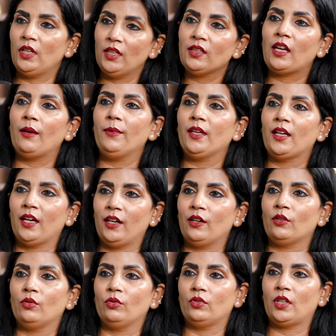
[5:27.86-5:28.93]
इनका भी
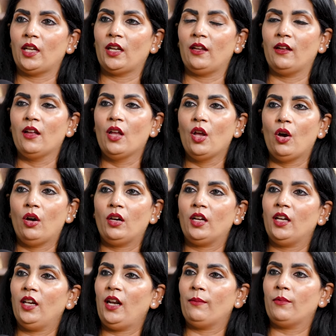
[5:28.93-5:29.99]
कारक होता है। और हम्म।
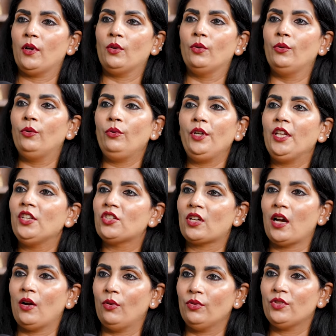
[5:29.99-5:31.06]
अगर आपका गुरु नीच
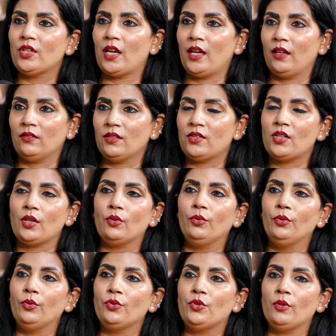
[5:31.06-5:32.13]
का हो जाए, जैसे
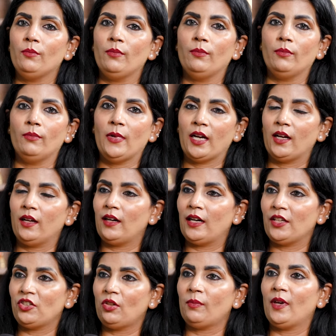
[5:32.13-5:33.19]
गुरु जो मकर
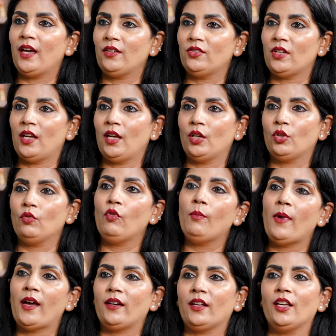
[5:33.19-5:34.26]
राशि में आ जाए, तो वो
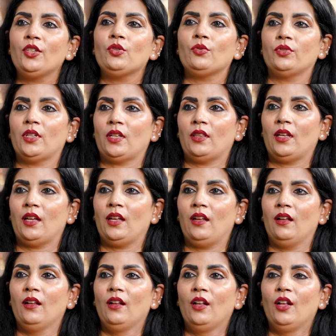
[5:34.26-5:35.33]
मार्केश हो जाता है।
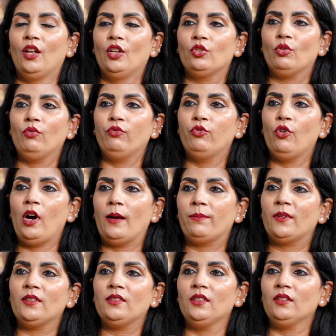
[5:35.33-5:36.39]
तो वो हम्म।
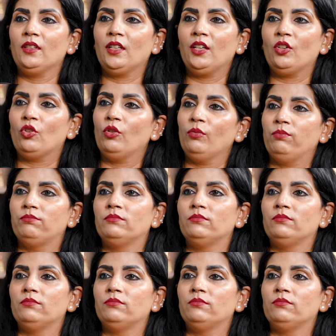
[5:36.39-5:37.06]
आपकी ज़िंदगी को